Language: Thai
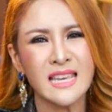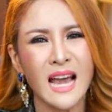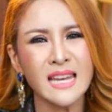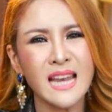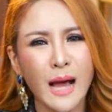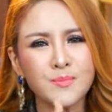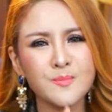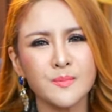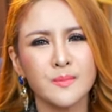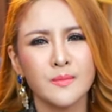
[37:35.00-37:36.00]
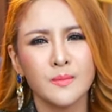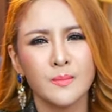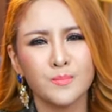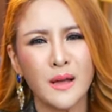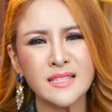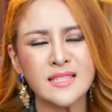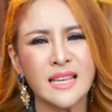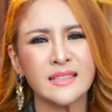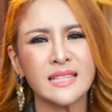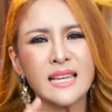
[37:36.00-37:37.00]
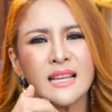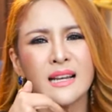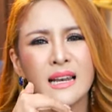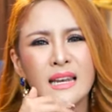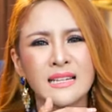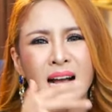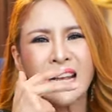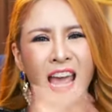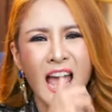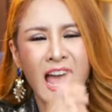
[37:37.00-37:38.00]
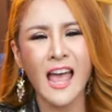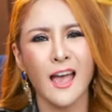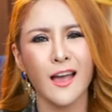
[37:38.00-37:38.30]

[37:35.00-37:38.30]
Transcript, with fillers: อย่านับเป็นสิ่งที่เหลือแค่